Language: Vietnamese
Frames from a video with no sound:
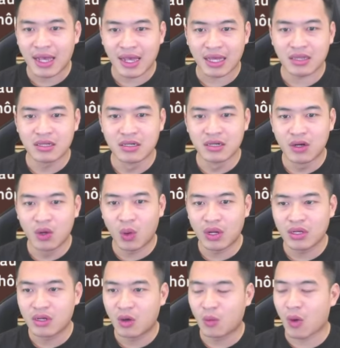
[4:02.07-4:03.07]
các thứ
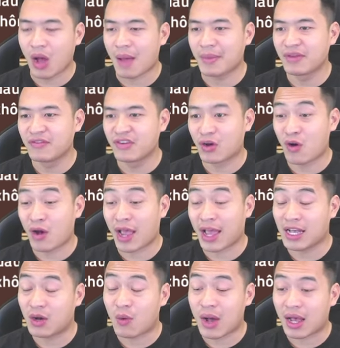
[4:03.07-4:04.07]
luôn hôm qua mình vừa có ghé
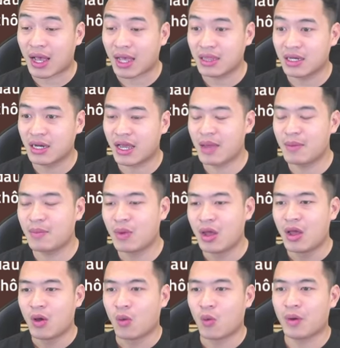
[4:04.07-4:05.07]
qua cái tựa game
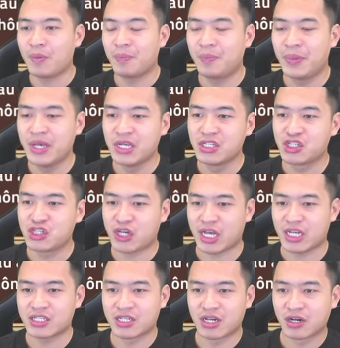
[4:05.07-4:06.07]
One Piece
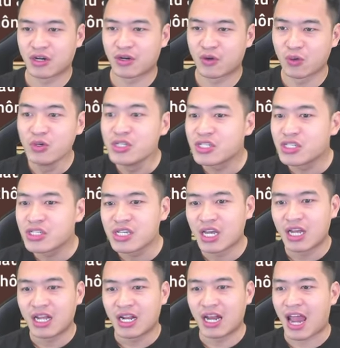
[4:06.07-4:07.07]
Treasure Cruise
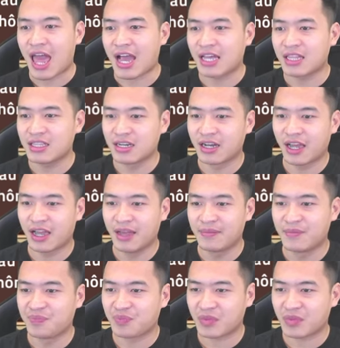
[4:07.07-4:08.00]
là cái tựa game